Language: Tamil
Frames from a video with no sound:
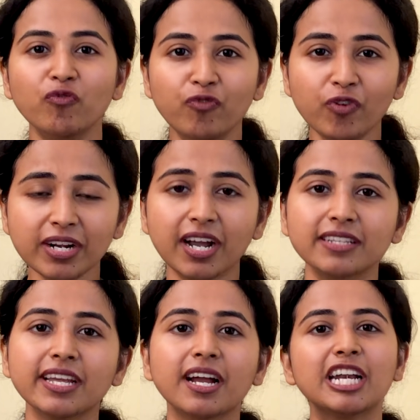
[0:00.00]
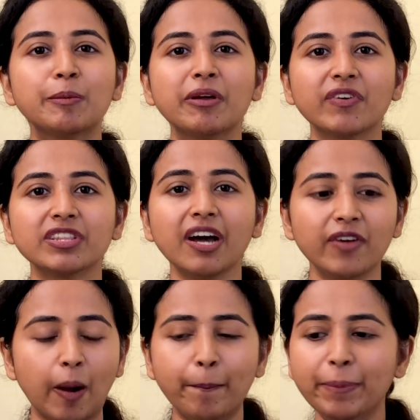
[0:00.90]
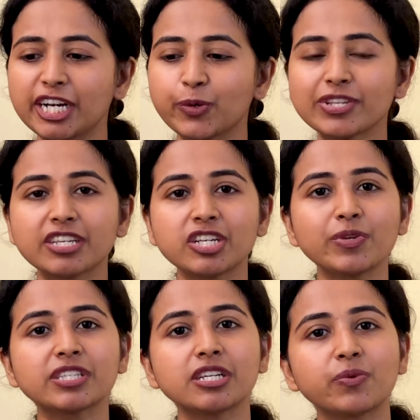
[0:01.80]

ஒவ்வொரு கதைகள்லையுமே வந்து அவர் அப்படி ட்விஸ்ட் ட்விஸ்ட்